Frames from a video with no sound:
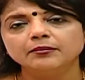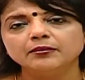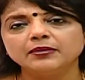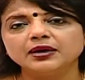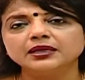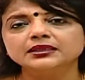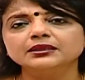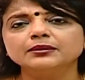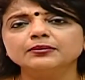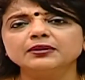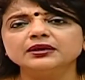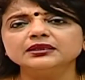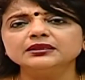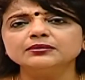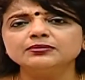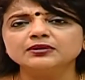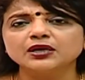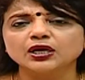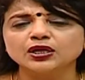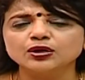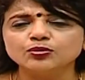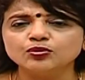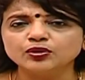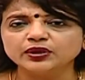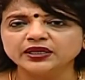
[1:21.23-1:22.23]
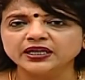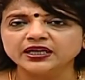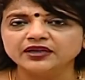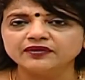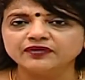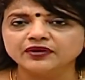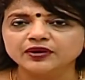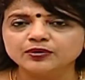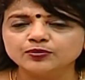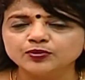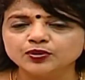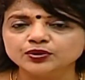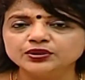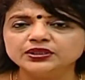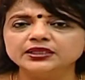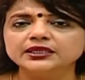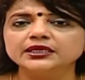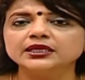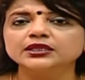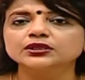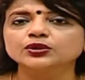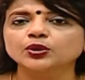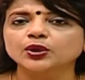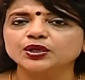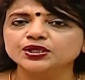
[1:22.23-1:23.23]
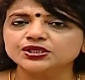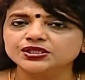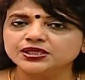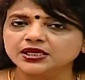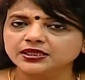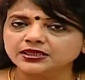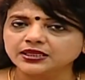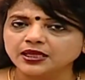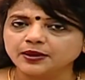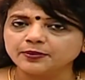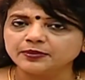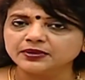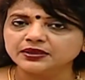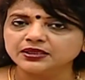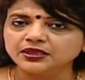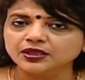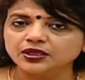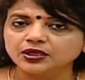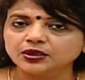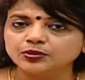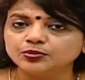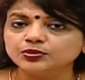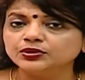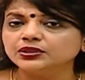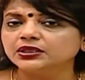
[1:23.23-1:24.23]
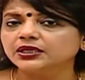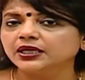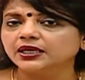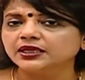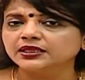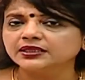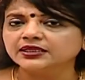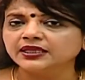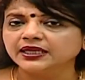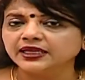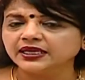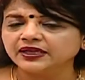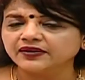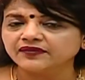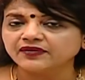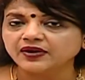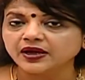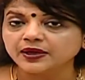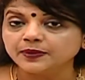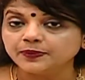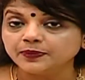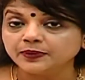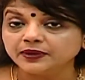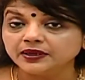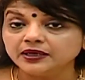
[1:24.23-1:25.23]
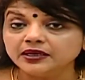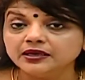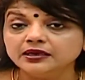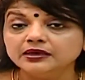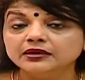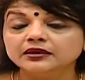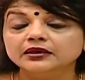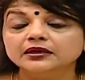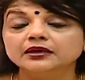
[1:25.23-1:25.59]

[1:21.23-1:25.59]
மாத மாதம் கருமுட்டைகள் வரும்போது நீங்கள் தொடர்ச்சியாக தாம்பத்தியம் இருக்கும்போது கருத்தரிக்க வாய்ப்புகள்